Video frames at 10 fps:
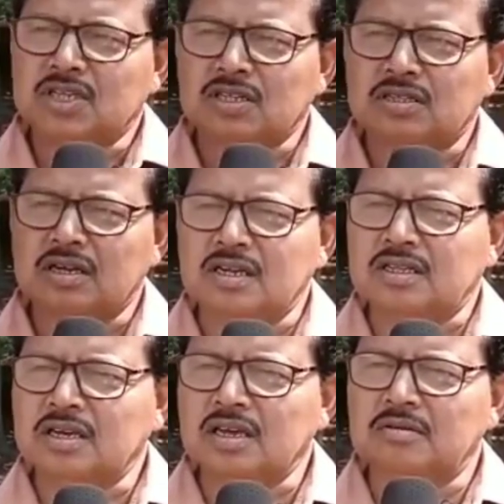তিন তারিখ
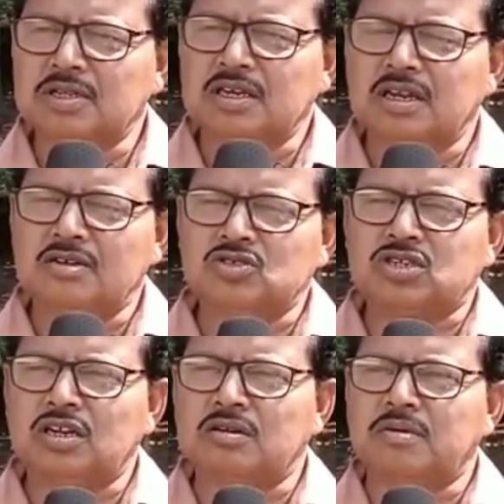থেকে আমাদের
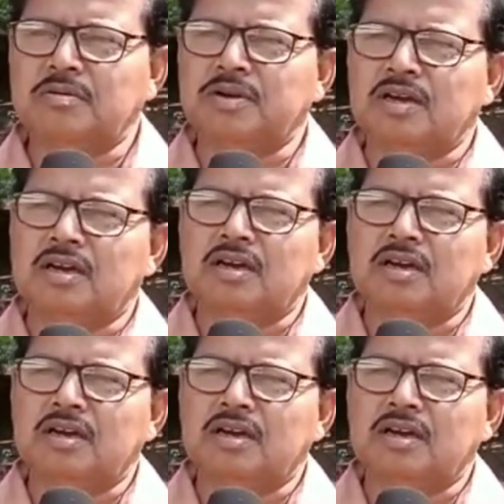আনুষ্ঠানিকভাবে